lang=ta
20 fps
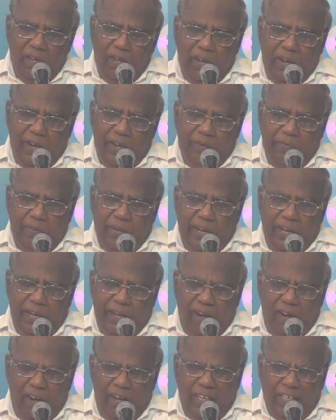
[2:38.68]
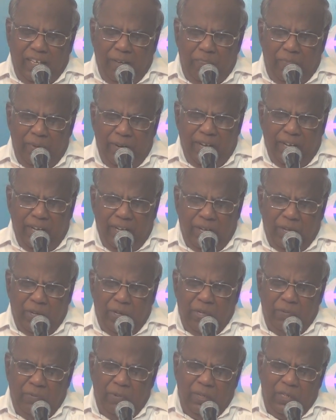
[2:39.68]
ஆண்டவரே நாளை எப்படி
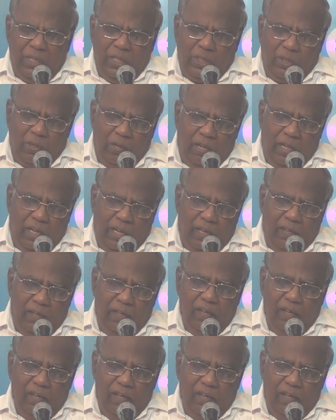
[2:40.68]
இருக்குமோ என்று சொல்லி